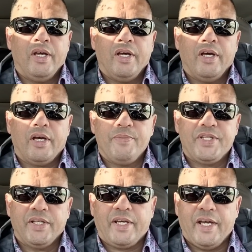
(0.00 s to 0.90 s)
آه،
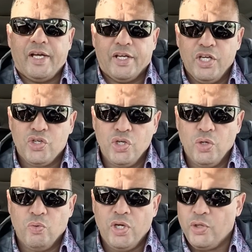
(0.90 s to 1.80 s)
خمسين دقيقه
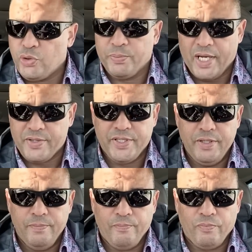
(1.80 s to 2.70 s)
كيجيو كيحطو
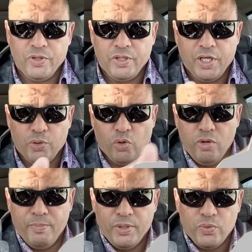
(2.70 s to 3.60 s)
طاكسي
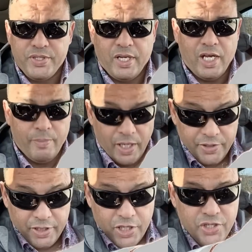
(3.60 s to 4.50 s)
كيدخل من وسط الغابه
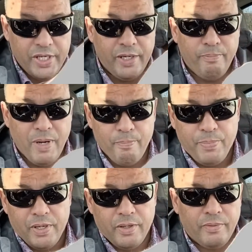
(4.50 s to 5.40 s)
غادي على رجليه ميم
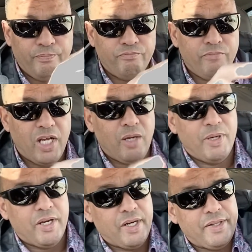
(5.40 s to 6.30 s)
با بحال
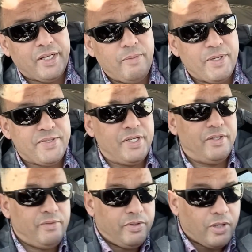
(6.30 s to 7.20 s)
من هنا لديك المنزل
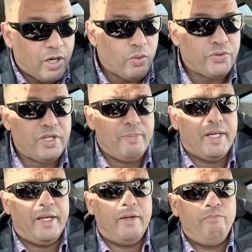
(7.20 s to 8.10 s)
اللي راه قدامي
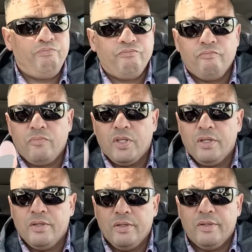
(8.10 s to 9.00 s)
ليه
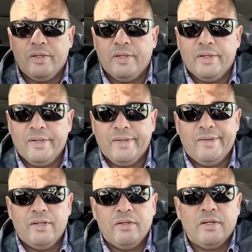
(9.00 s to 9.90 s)

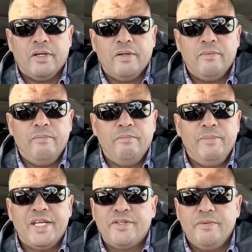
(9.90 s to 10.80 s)
آه،
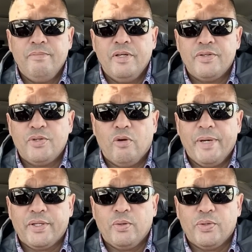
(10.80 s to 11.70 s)
100
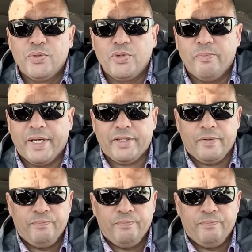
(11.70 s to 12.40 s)
متر ولا 200 متر